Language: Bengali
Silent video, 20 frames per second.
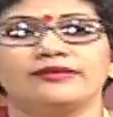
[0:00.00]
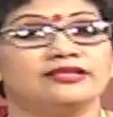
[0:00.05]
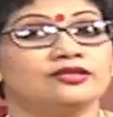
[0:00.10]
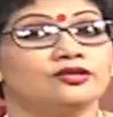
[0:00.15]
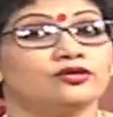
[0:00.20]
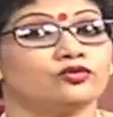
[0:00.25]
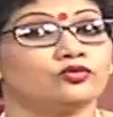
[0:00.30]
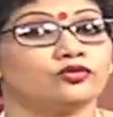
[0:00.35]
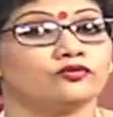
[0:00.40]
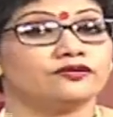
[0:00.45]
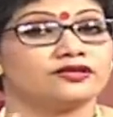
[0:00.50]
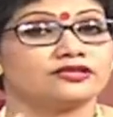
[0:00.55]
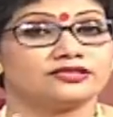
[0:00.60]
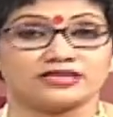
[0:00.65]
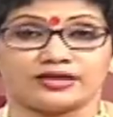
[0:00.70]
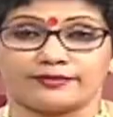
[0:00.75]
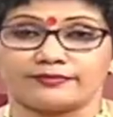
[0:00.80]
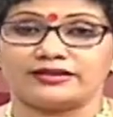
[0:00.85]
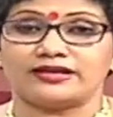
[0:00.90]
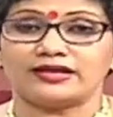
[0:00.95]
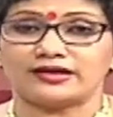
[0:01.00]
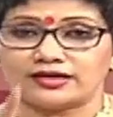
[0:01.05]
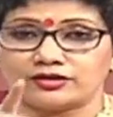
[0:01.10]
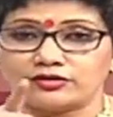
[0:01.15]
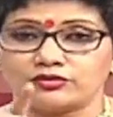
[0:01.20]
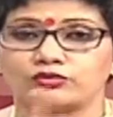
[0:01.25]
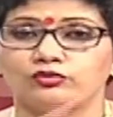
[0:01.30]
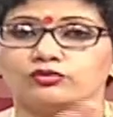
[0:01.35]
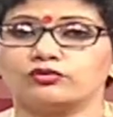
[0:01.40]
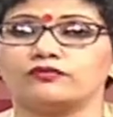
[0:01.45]
দিনেও কোভিড যাবে না
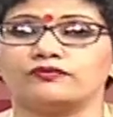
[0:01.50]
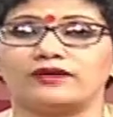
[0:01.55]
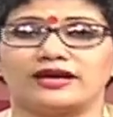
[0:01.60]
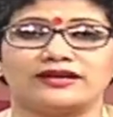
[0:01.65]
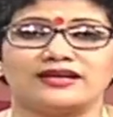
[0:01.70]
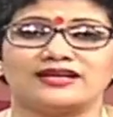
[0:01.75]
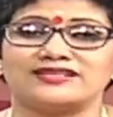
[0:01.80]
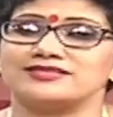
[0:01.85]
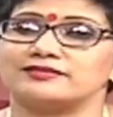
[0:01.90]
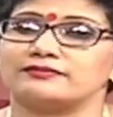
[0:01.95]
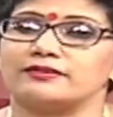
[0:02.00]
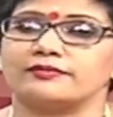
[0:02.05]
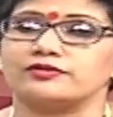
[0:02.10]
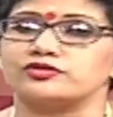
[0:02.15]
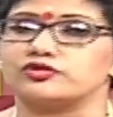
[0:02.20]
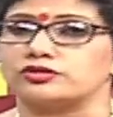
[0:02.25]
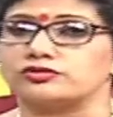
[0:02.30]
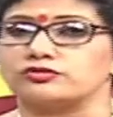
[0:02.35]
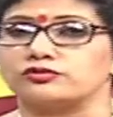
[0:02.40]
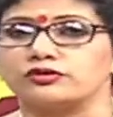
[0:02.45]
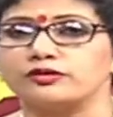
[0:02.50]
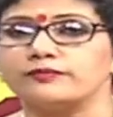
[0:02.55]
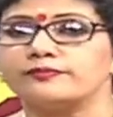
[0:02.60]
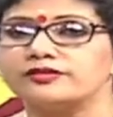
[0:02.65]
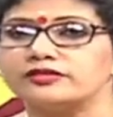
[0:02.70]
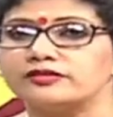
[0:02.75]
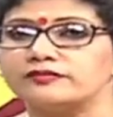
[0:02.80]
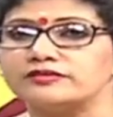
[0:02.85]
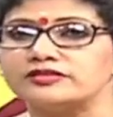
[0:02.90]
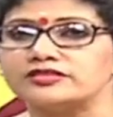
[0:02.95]
কারণ কোনো ভাইরাস এভাবে চট করে
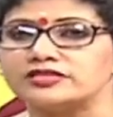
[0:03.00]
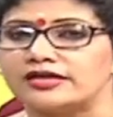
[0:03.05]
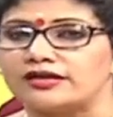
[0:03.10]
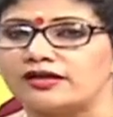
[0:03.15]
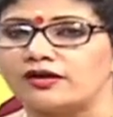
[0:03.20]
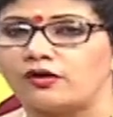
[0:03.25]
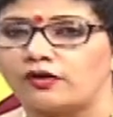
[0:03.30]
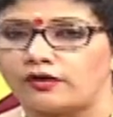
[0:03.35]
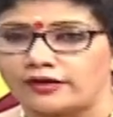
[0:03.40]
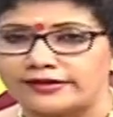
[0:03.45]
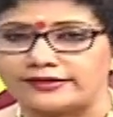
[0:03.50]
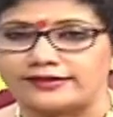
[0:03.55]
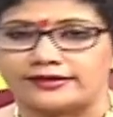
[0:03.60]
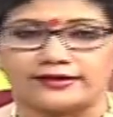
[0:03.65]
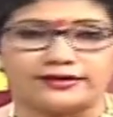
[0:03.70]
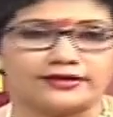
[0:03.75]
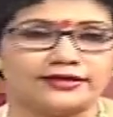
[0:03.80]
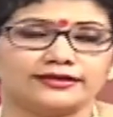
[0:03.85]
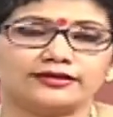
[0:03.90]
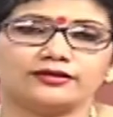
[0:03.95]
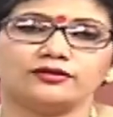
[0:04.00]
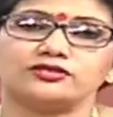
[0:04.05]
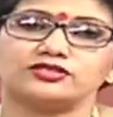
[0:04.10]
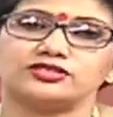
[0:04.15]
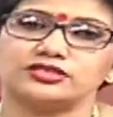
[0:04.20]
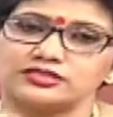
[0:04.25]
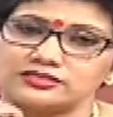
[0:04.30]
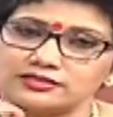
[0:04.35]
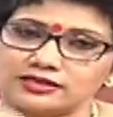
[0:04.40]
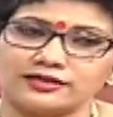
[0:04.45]
পৃথিবী ছাড়া হয় না এটা
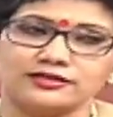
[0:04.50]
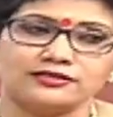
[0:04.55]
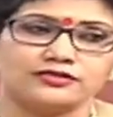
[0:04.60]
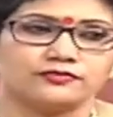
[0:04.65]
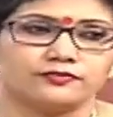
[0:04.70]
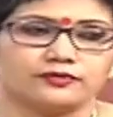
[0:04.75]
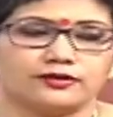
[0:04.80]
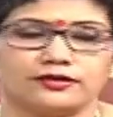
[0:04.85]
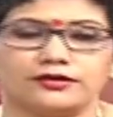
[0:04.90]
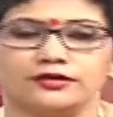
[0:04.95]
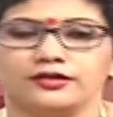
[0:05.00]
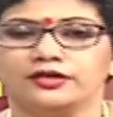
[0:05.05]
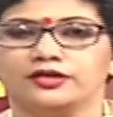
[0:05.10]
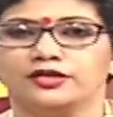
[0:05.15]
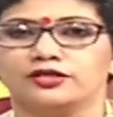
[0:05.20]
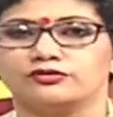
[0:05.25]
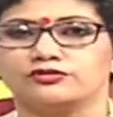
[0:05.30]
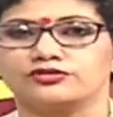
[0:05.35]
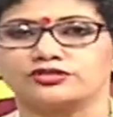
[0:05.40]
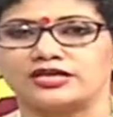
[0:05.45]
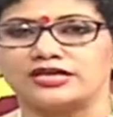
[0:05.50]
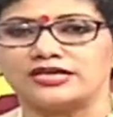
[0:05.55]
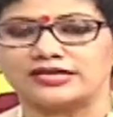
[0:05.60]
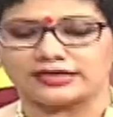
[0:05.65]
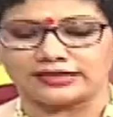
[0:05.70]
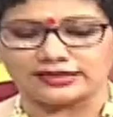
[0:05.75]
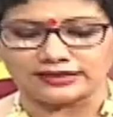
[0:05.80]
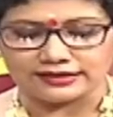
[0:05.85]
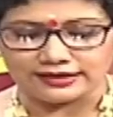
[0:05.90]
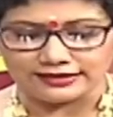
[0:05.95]
হচ্ছে সায়েন্স বলে তো
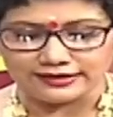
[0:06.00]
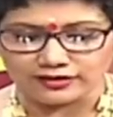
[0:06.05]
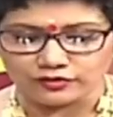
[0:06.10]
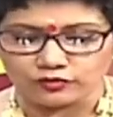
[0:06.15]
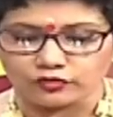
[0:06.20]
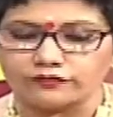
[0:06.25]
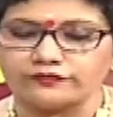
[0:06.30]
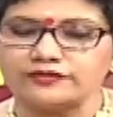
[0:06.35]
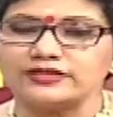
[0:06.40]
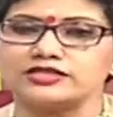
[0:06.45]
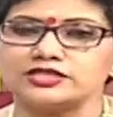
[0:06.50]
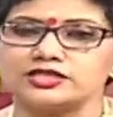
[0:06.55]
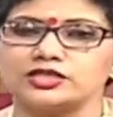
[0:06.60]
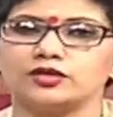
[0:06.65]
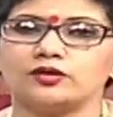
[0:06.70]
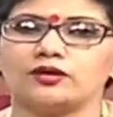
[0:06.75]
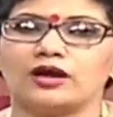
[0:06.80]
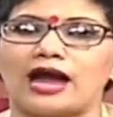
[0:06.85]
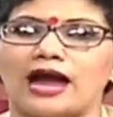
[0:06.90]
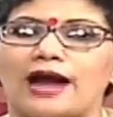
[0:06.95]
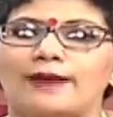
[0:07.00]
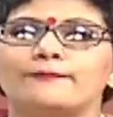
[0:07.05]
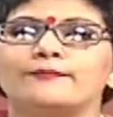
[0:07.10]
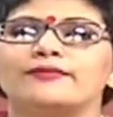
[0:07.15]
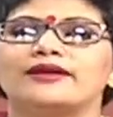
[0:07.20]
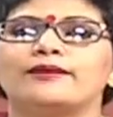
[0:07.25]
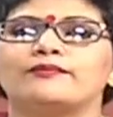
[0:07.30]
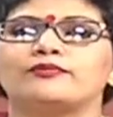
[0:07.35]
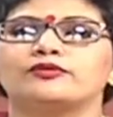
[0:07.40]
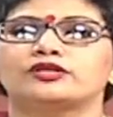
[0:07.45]
সেইখানে দাঁড়িয়ে কোভিড ছিল
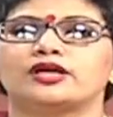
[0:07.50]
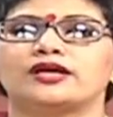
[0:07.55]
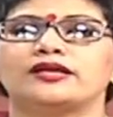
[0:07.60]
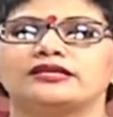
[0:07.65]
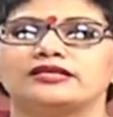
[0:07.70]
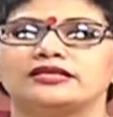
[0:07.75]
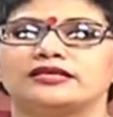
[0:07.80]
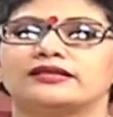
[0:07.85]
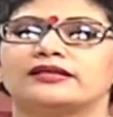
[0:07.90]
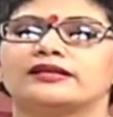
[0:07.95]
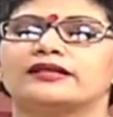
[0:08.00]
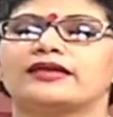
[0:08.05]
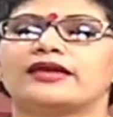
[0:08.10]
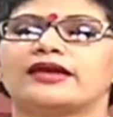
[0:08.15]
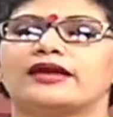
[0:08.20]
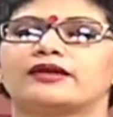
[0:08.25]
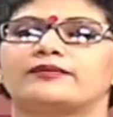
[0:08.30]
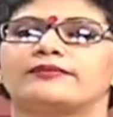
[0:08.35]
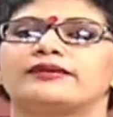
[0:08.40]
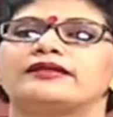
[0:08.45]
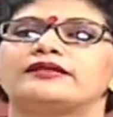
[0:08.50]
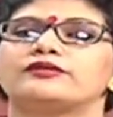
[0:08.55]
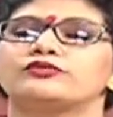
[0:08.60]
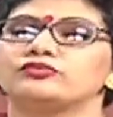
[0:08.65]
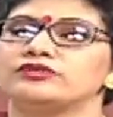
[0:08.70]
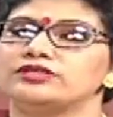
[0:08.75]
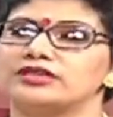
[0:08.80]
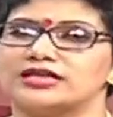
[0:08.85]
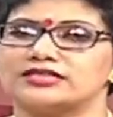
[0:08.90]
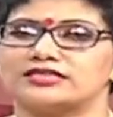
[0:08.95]
আমরা বোধহয় নিজেদেরকে একেবারেই
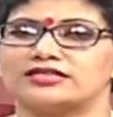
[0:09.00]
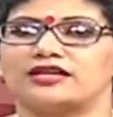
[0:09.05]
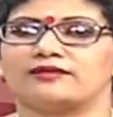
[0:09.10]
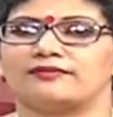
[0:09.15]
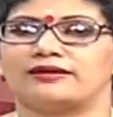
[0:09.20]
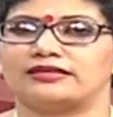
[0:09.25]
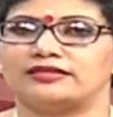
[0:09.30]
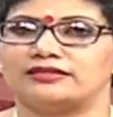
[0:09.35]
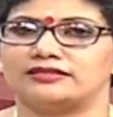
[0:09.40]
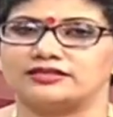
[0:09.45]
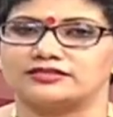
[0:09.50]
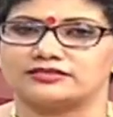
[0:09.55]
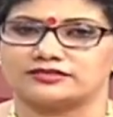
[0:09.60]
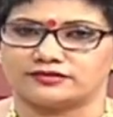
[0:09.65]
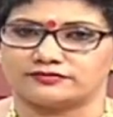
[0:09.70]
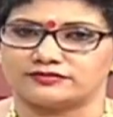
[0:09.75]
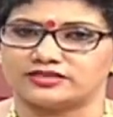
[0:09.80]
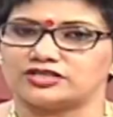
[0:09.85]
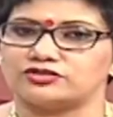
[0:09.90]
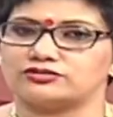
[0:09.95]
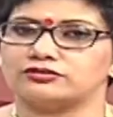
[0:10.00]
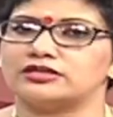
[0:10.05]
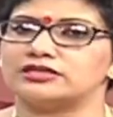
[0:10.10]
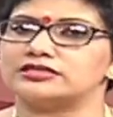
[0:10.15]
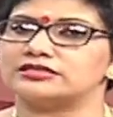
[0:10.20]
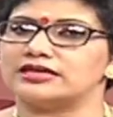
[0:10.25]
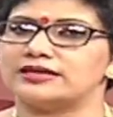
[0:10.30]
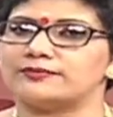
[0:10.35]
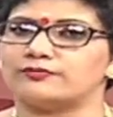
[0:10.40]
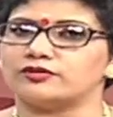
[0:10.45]
দুনিয়া ছাড়া বানিয়ে দিয়েছিলাম যার জন্য
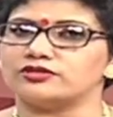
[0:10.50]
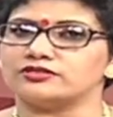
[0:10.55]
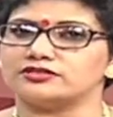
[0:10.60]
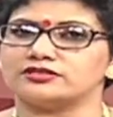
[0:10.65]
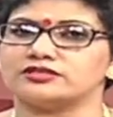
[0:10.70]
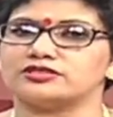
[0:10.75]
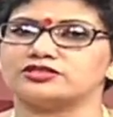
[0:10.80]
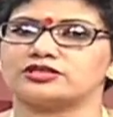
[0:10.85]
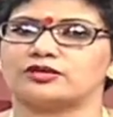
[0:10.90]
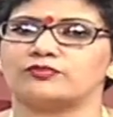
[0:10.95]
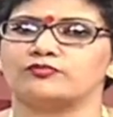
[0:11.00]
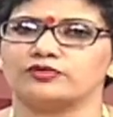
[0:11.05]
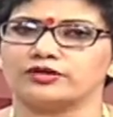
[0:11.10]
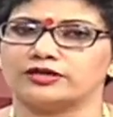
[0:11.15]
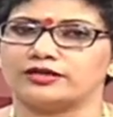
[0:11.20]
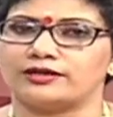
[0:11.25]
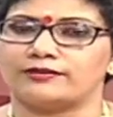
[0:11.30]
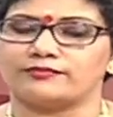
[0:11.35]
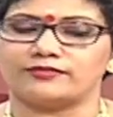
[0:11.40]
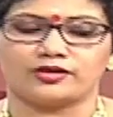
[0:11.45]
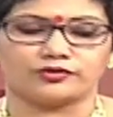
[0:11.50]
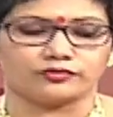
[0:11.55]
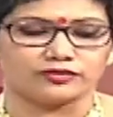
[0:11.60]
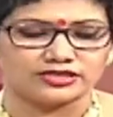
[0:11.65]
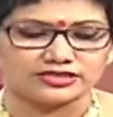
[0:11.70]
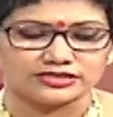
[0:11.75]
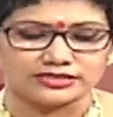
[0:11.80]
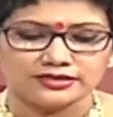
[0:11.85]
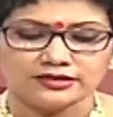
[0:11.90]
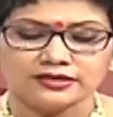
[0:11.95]
আজকে এই পরিস্থিতির সম্মুখীন আমরা
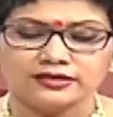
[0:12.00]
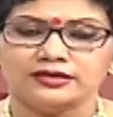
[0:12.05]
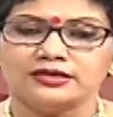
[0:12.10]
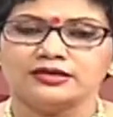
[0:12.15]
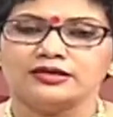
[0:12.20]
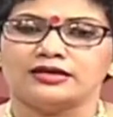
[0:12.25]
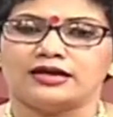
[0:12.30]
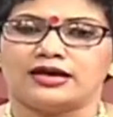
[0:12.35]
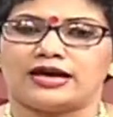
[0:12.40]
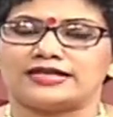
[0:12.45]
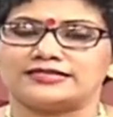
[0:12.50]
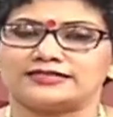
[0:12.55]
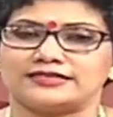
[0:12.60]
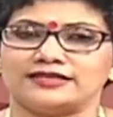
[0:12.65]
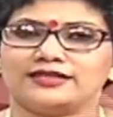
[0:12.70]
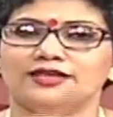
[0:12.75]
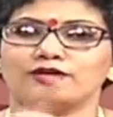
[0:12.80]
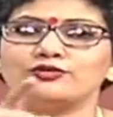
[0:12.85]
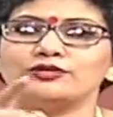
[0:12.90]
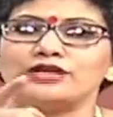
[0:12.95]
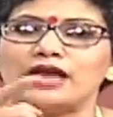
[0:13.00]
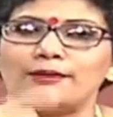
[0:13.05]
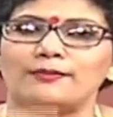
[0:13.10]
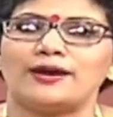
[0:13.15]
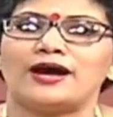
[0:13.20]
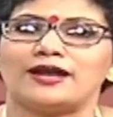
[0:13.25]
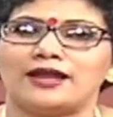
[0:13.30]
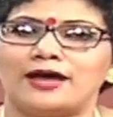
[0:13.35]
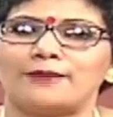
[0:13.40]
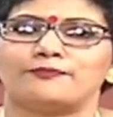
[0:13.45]
হয়েছি আজকে দেখুন
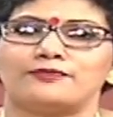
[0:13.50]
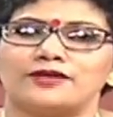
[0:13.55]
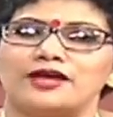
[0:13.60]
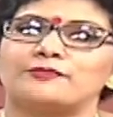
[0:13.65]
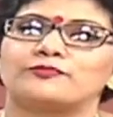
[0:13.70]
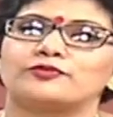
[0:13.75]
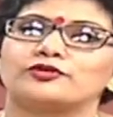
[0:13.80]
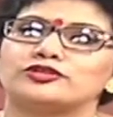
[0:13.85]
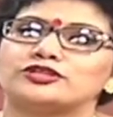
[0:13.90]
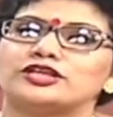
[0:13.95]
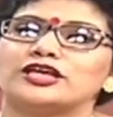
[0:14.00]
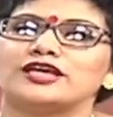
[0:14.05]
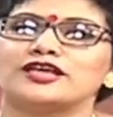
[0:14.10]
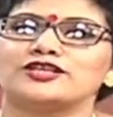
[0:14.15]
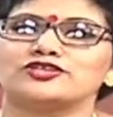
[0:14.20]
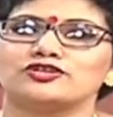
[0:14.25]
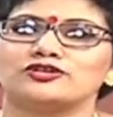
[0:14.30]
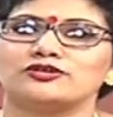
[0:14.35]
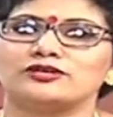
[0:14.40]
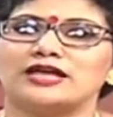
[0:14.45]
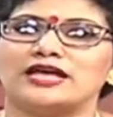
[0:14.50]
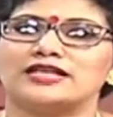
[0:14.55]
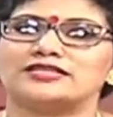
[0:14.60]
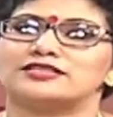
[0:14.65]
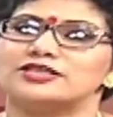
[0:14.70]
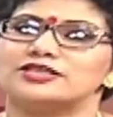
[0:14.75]
আমার আপনার প্রত্যেকের জন্য আজকে